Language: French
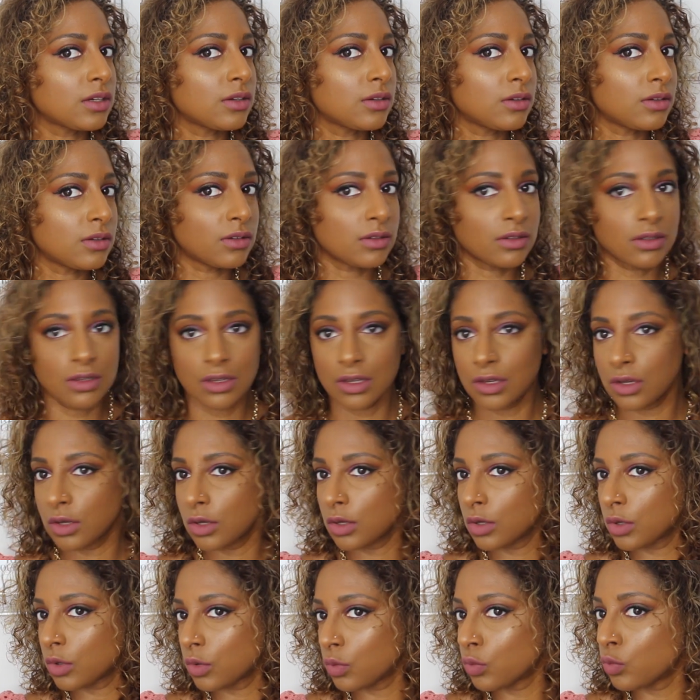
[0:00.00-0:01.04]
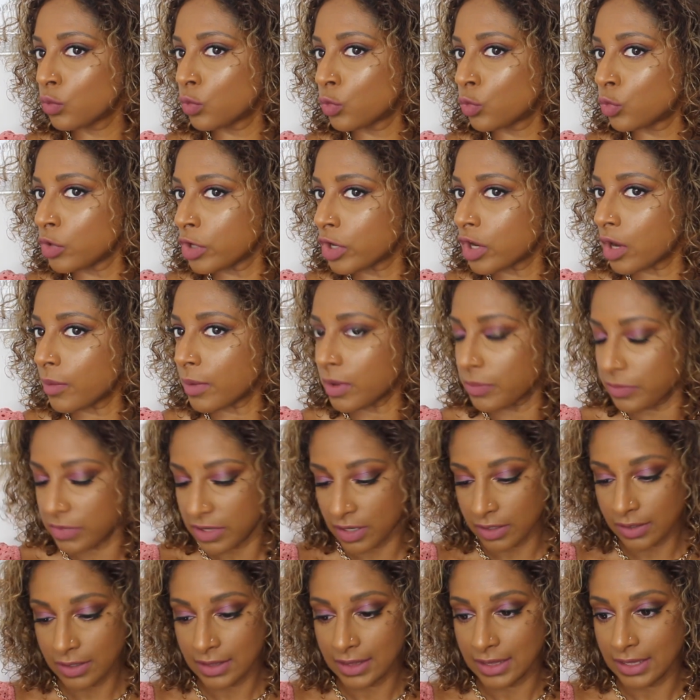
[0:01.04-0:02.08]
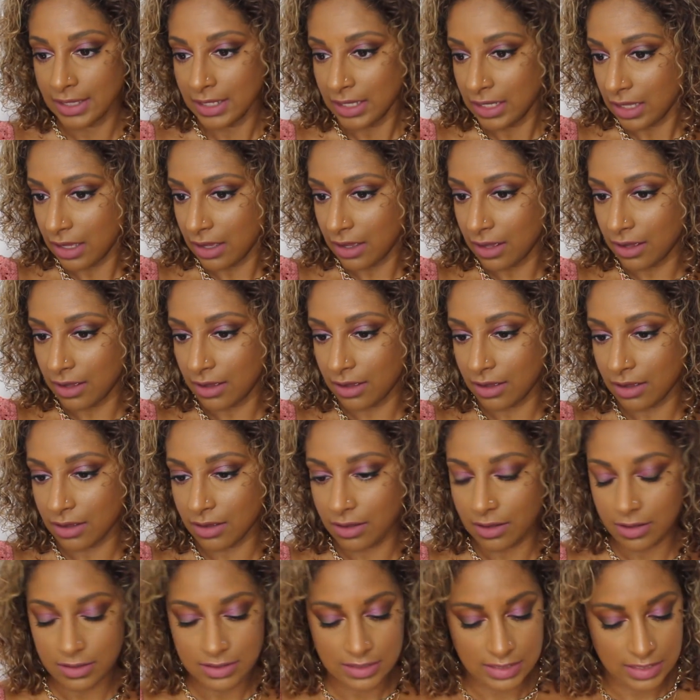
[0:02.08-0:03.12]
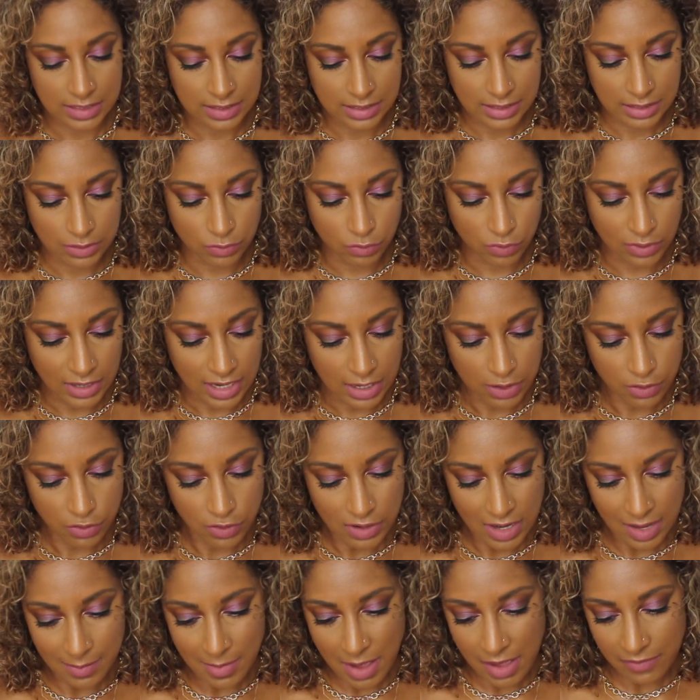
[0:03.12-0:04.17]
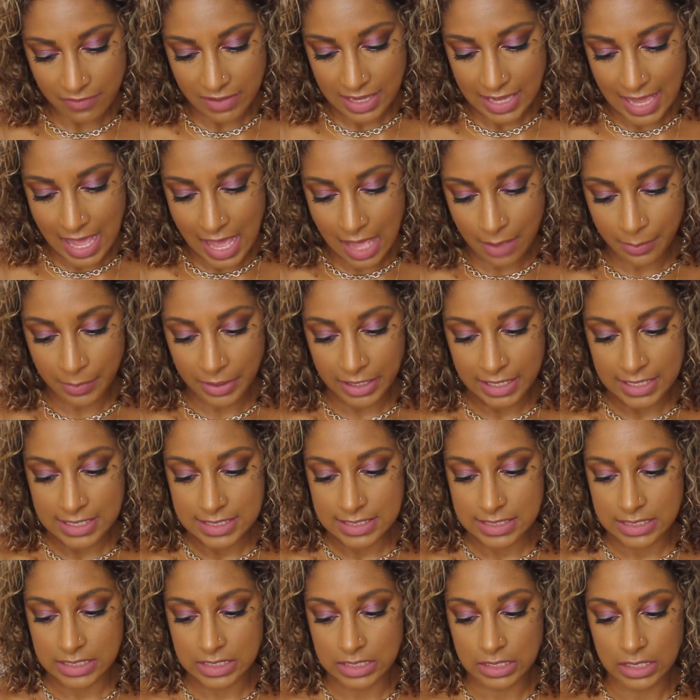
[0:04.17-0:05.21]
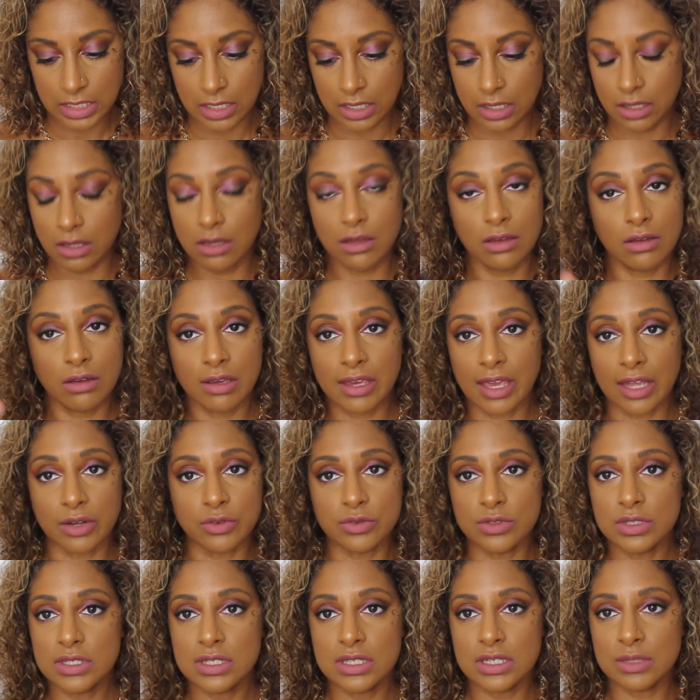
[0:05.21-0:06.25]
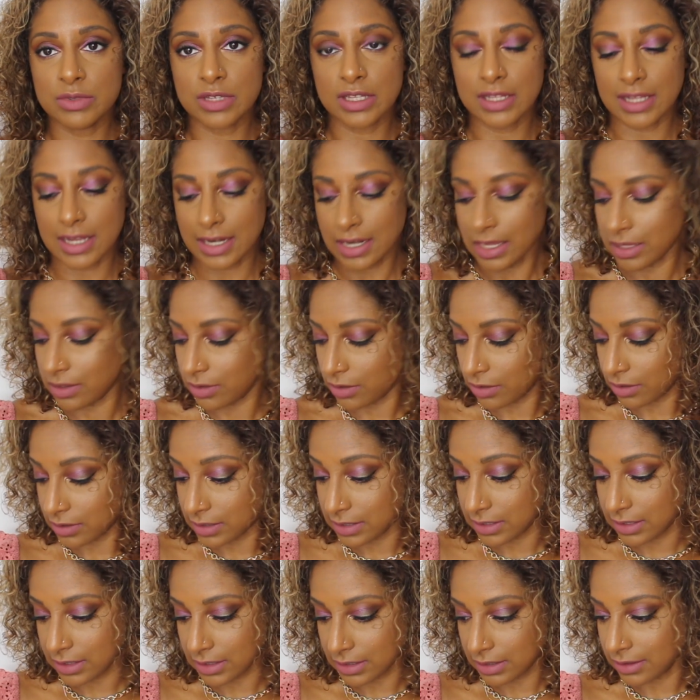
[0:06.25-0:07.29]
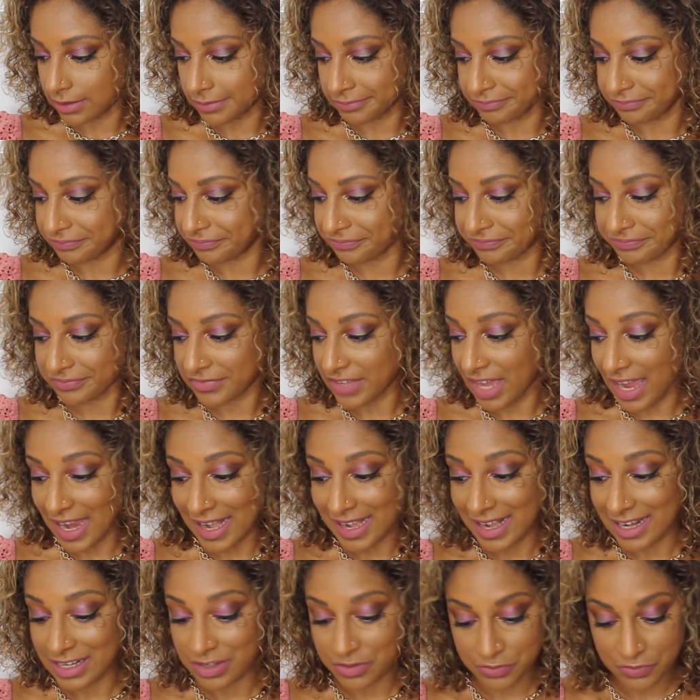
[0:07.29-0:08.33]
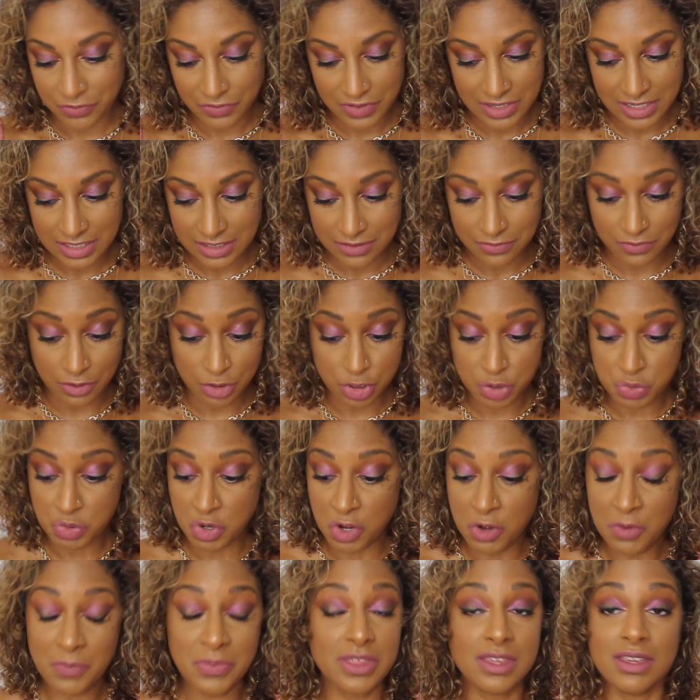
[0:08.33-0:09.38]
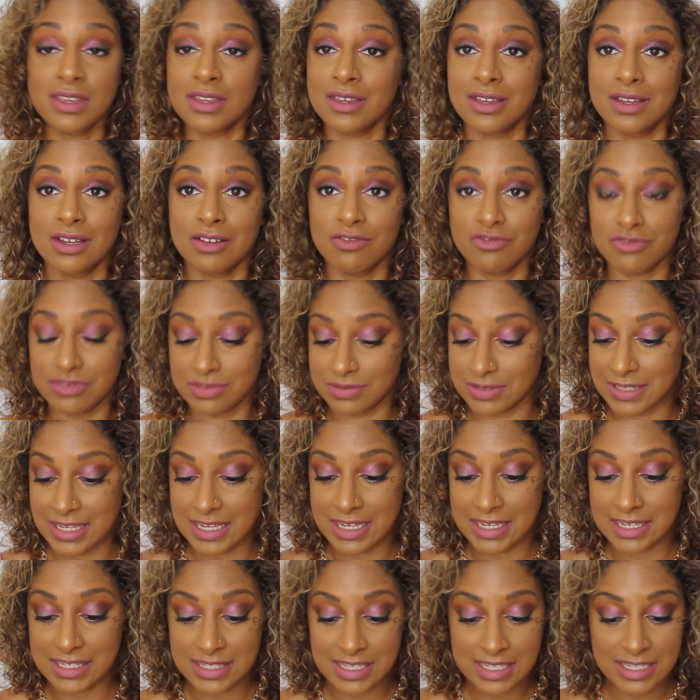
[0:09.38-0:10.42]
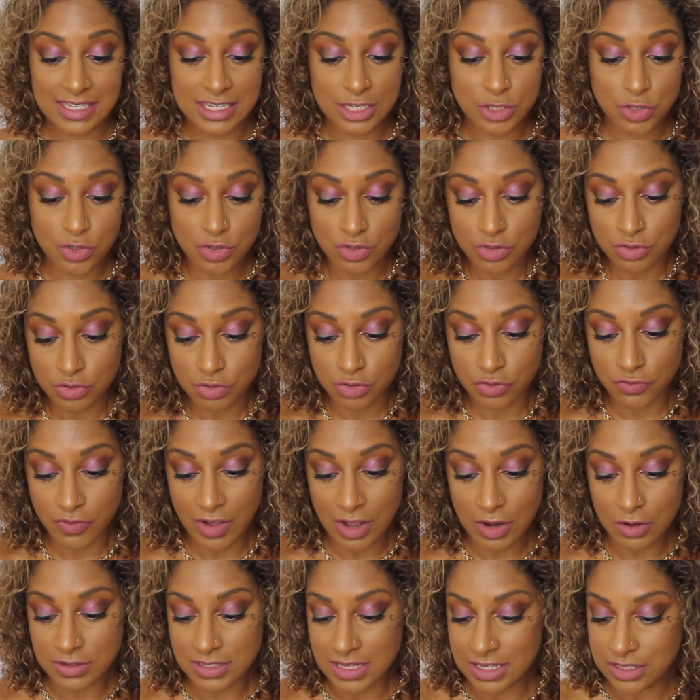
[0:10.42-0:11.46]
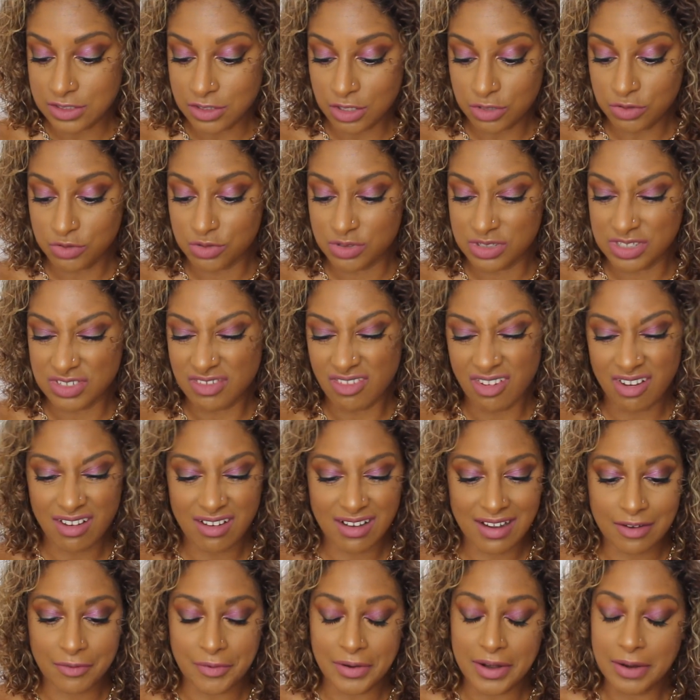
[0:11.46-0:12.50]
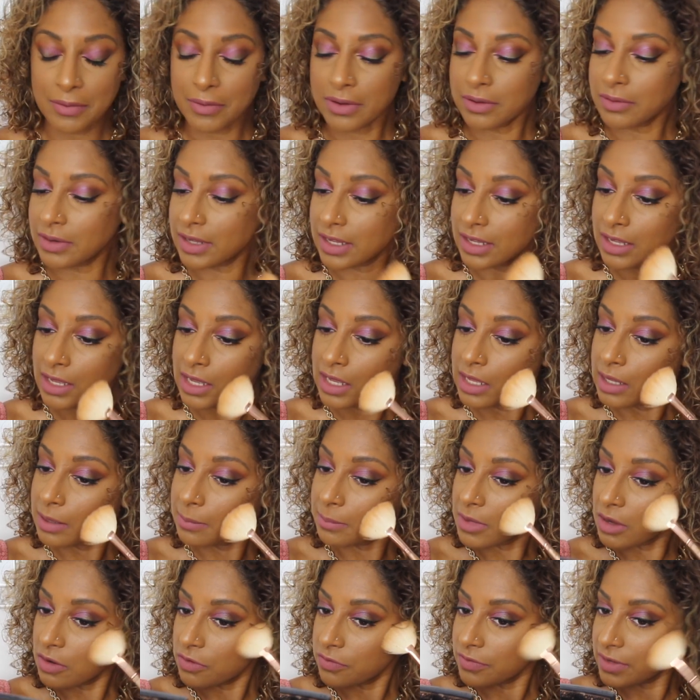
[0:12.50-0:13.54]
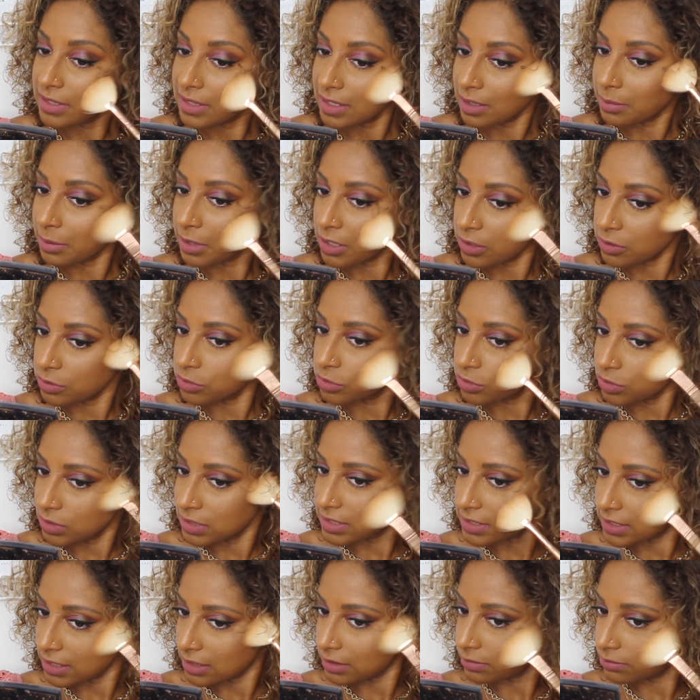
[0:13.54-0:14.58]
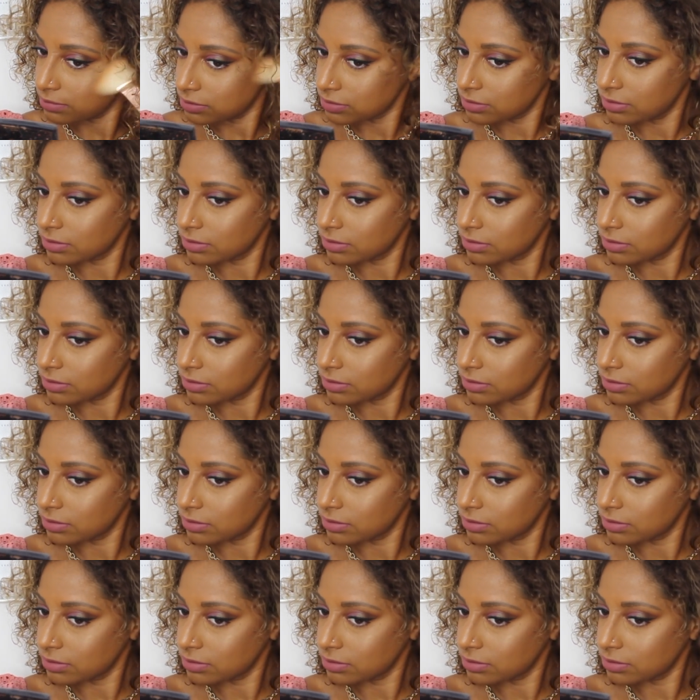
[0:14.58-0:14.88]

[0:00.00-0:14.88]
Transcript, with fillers: que on est quand même bien. Euh, c'était donc la collab avec Amrezi. Canonissime cet highlighter, c'est highlight on flick. Franchement, c'est des choses, tu vois, quand ça sort, tu dis ouais, ouais, ouais, ouais. Mais en fait, après, quand tu les as,